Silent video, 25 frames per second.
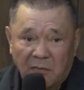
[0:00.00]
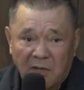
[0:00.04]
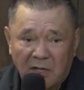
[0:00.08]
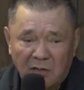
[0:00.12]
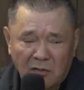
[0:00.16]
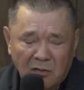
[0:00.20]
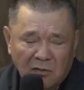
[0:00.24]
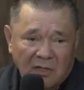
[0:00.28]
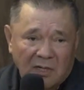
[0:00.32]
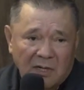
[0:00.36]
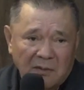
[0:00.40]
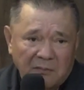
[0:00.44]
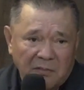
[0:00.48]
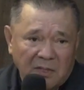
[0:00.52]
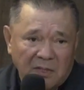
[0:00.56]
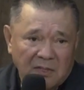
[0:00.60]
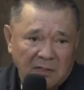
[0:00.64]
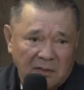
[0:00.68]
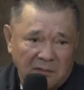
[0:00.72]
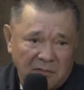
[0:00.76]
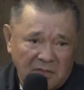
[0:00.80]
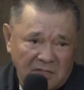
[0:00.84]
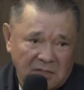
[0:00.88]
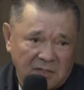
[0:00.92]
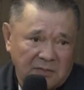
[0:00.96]
Пойдет
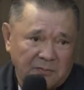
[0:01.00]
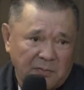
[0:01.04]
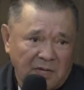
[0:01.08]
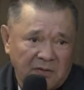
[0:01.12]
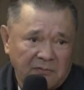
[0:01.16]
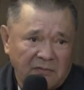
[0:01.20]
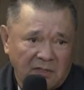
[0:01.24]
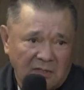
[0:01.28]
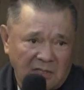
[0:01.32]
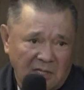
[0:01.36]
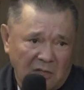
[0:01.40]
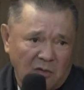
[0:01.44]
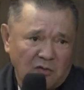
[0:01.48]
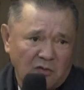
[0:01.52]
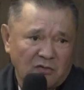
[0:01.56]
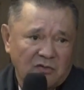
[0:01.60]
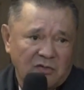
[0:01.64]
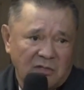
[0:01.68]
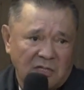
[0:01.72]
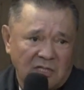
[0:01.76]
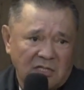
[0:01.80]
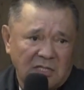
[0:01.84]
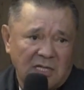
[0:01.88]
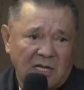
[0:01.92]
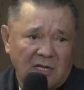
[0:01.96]
рапортами с справкой,
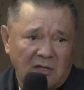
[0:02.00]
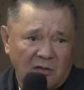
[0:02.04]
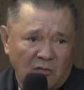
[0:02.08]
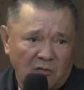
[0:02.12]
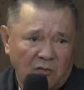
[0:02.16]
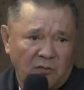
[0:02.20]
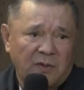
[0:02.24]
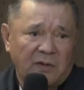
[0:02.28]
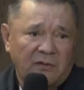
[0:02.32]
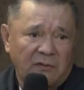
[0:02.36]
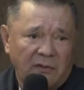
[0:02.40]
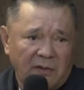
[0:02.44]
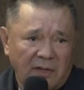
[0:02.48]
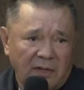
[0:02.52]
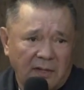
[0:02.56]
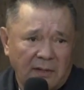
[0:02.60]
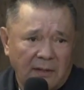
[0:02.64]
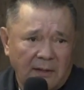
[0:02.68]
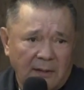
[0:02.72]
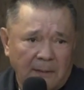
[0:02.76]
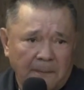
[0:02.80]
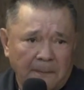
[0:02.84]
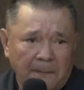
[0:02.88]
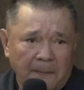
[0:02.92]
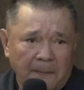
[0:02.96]
доложит начальник
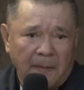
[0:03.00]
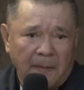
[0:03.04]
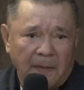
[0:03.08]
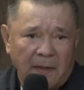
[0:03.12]
управления.